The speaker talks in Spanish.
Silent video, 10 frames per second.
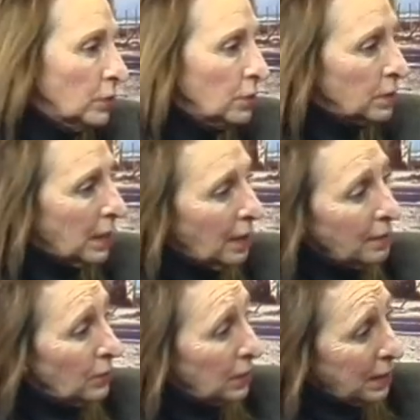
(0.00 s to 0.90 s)
mundo
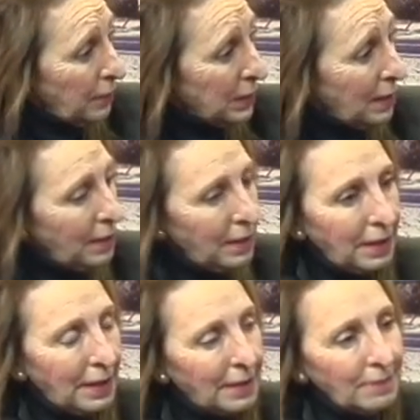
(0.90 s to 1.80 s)
sabe dónde está
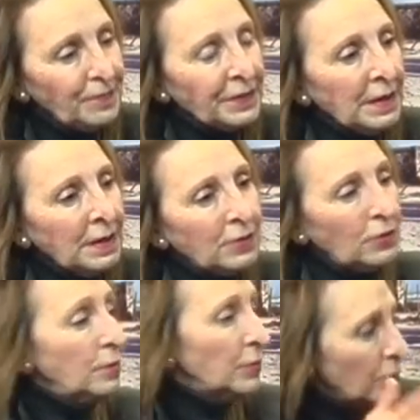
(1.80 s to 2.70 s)
Pescadería,
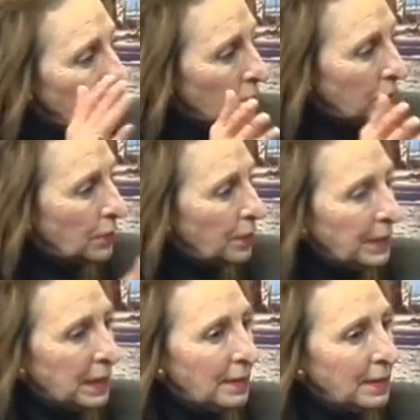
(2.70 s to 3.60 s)
todo el mundo conoce
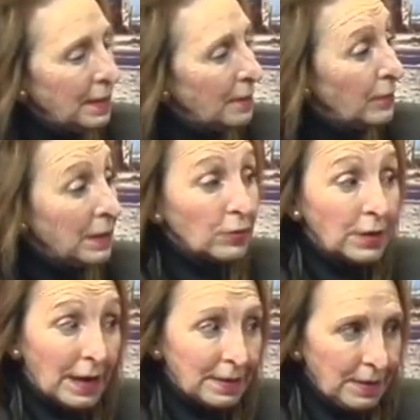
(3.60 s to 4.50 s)
Pescadería, pero
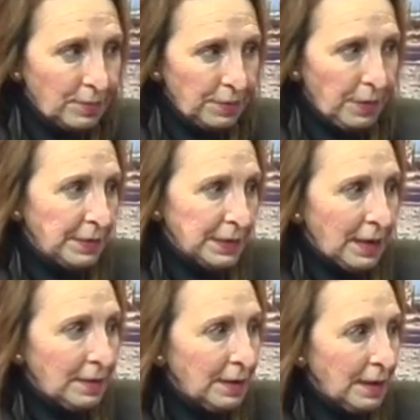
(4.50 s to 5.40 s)
nadie vive
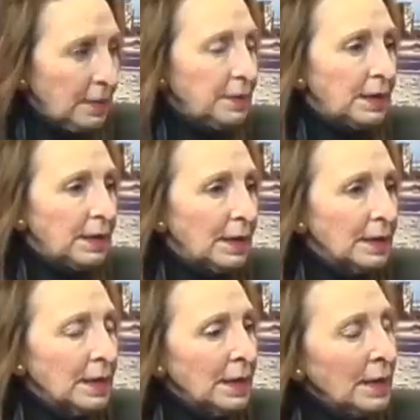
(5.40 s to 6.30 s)
Pescadería de cerca.
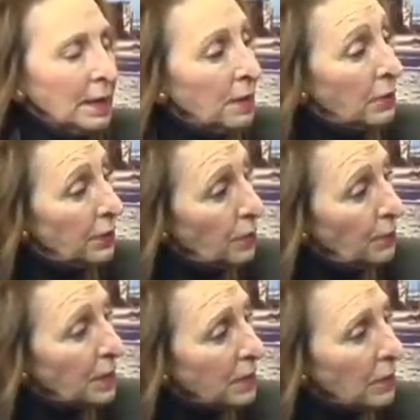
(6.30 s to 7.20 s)
Y cuando yo he
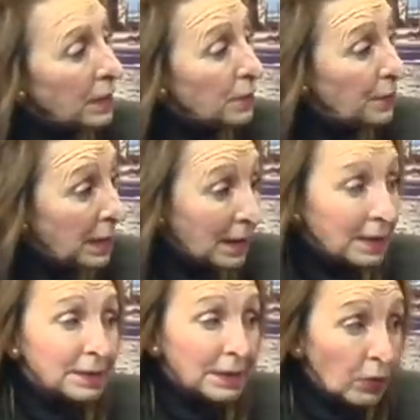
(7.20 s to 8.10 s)
empezado a respirar
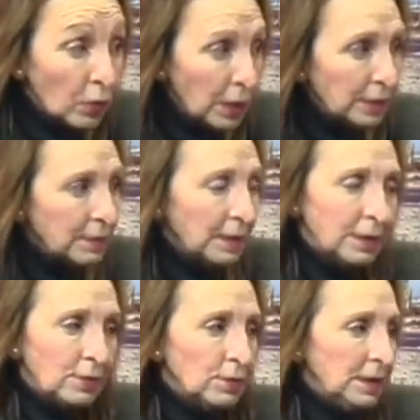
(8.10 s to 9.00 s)
ese duende
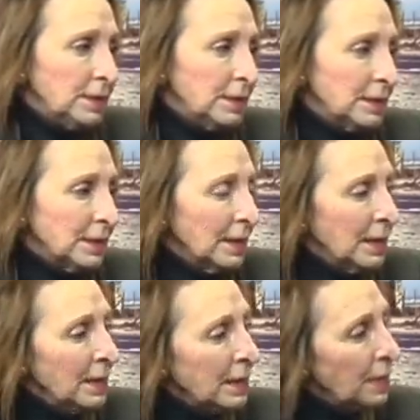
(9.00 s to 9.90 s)
que tú dices,
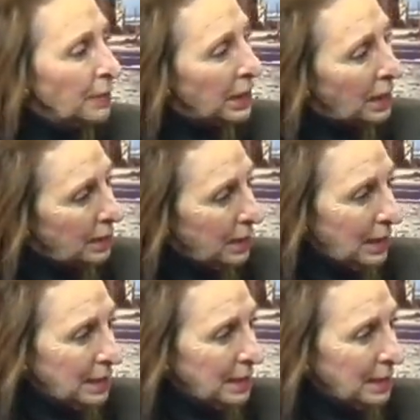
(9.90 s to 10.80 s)
de pescadería a
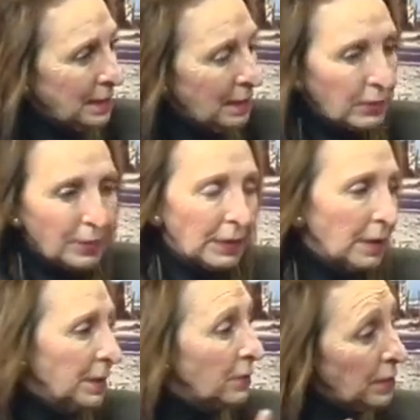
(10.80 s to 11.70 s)
la chanca, porque
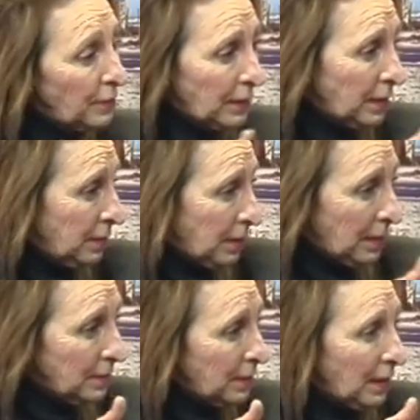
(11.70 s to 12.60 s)
para mí no hay diferencia
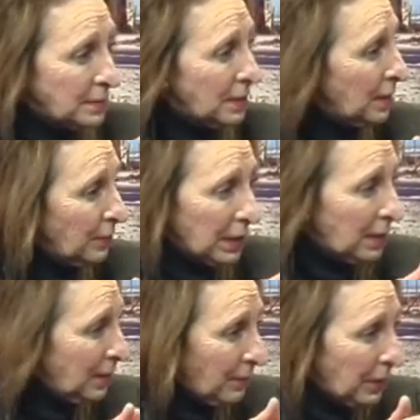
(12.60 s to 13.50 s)
entre la chanca y
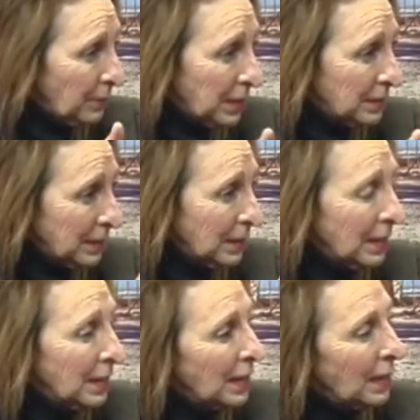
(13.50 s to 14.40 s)
pescadería, para mí es,
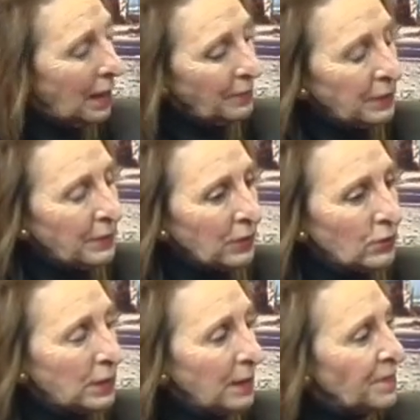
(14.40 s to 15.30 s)
la misma
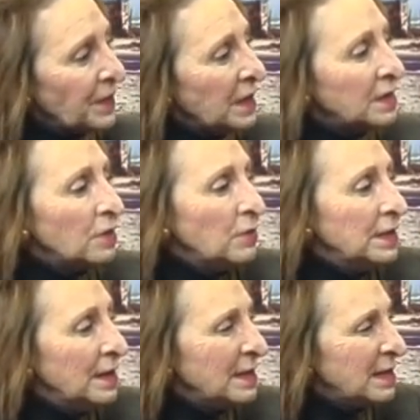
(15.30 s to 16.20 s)
cosa. Ese
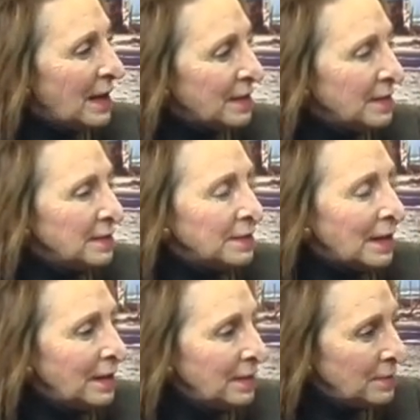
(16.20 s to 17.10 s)
duende, ese arte, ese
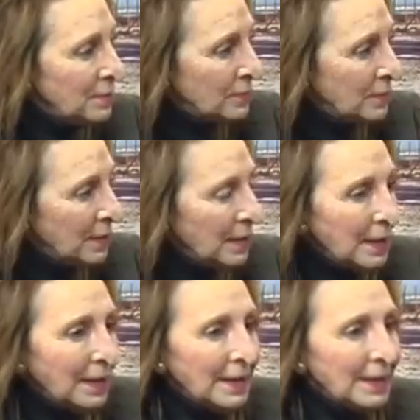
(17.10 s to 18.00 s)
talento,
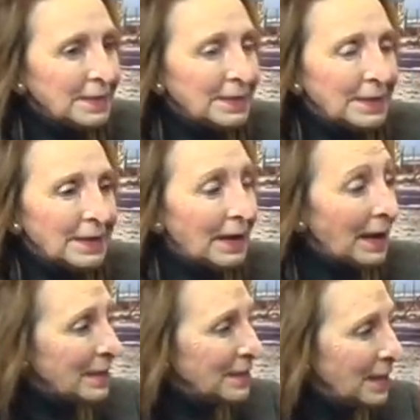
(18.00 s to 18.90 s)
ese
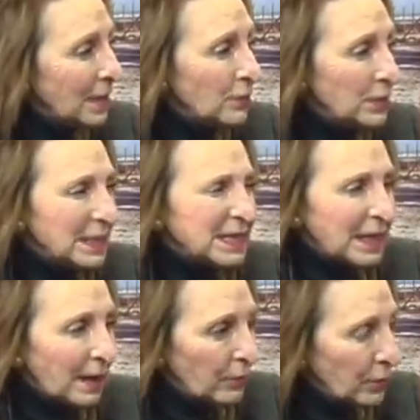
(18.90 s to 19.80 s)
rasgueo y
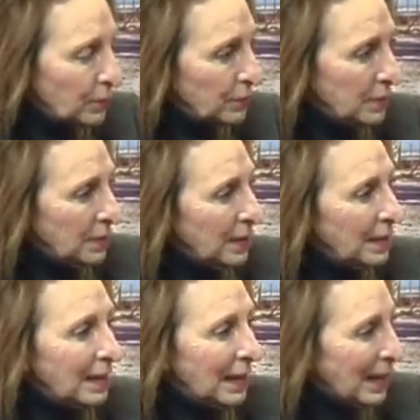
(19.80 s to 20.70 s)
esa voz
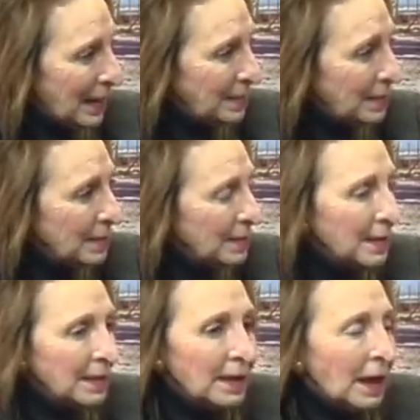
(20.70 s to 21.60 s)
en la calle,
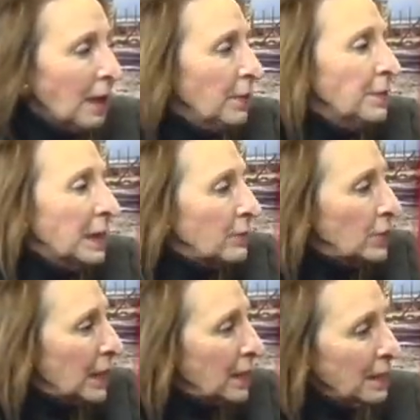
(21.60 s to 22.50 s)
a mí me
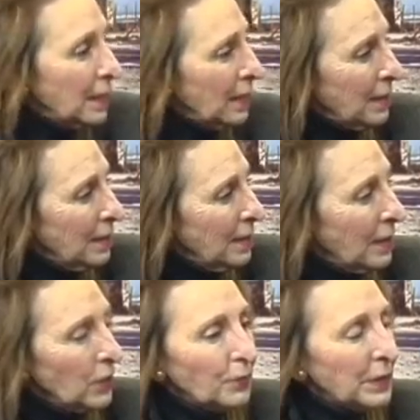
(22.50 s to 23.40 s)
enamora, ¿qué quieres que te
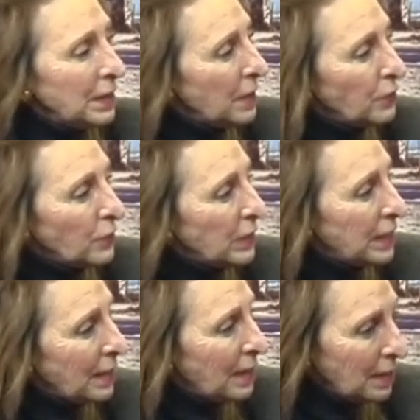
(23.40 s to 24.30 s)
diga? Yo pasear por
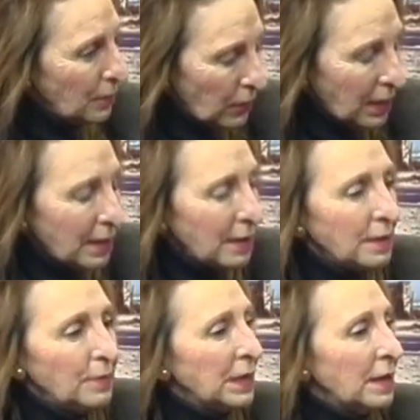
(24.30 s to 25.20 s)
vuestras calles, por las
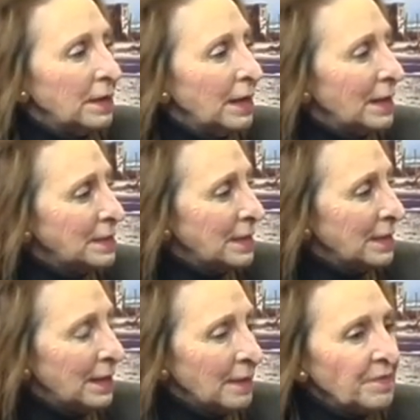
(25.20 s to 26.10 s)
calles de pescadería a la
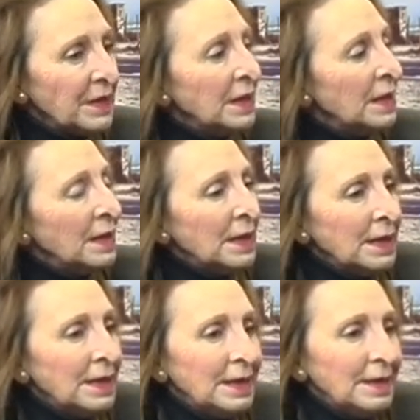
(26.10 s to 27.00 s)
chanca
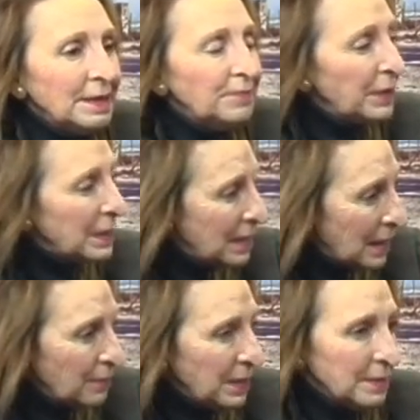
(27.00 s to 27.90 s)
y
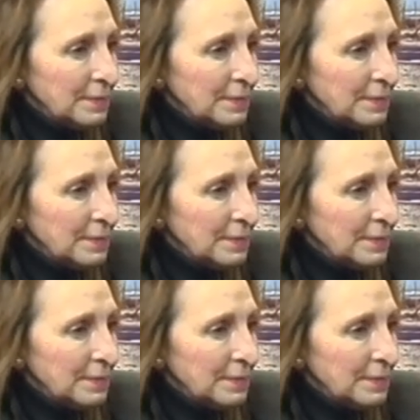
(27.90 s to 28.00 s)
impregnarme